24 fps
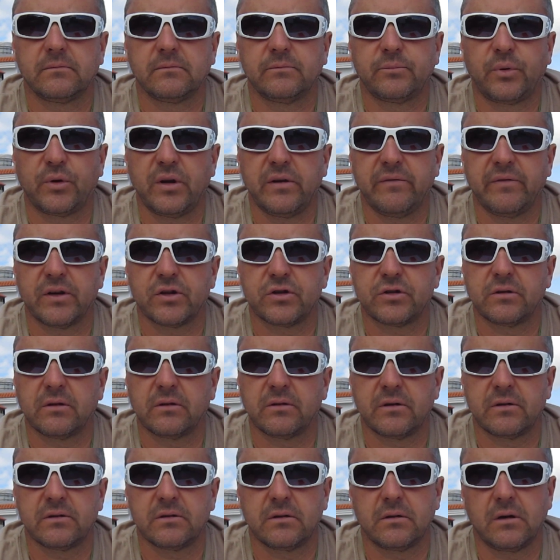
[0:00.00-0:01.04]
ponieważ to,
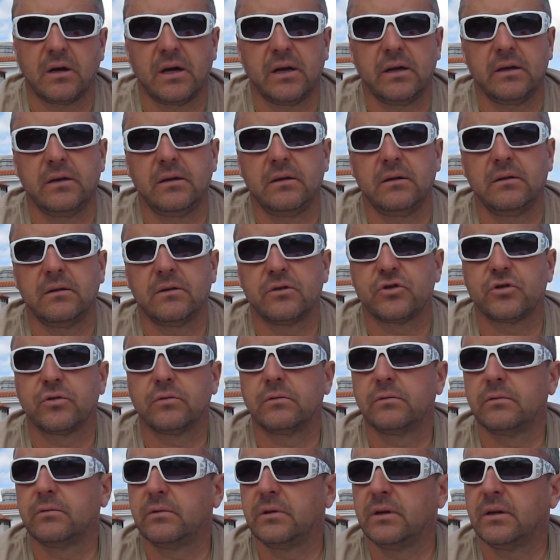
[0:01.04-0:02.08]
drodzy kochani,
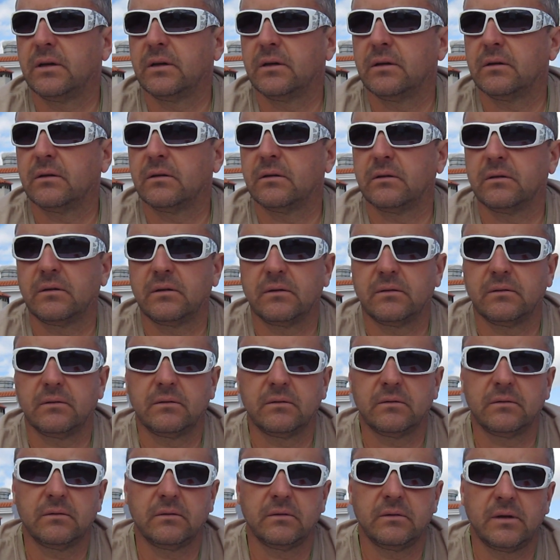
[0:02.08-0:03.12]
rzutuje
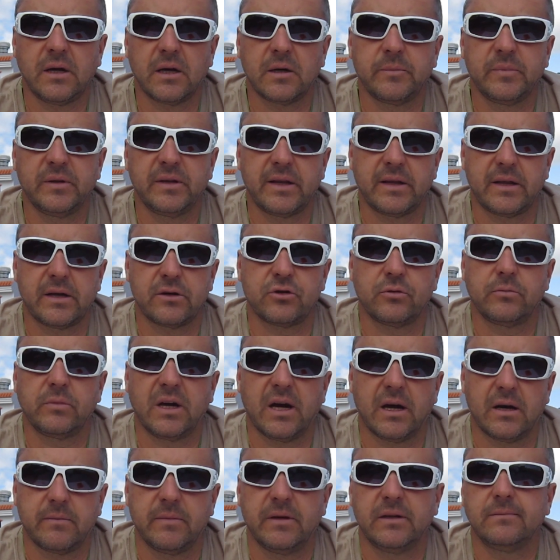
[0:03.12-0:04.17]
y, jakby na naszą
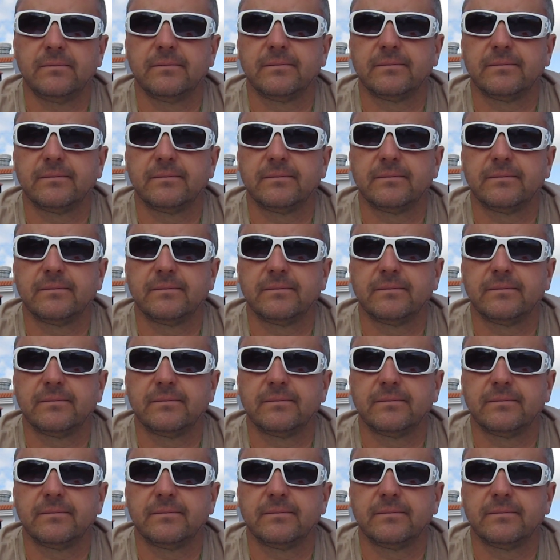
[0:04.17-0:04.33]
karmę.